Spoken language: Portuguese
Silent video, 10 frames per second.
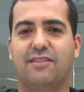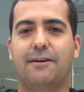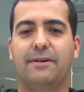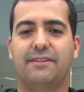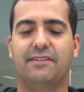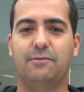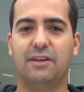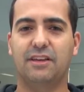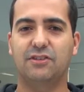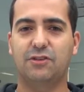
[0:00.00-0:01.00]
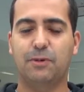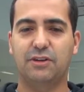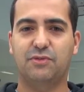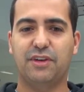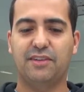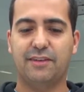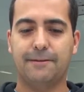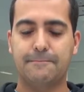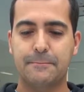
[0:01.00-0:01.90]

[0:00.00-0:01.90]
né? Mas esse menino a gente pode ver assim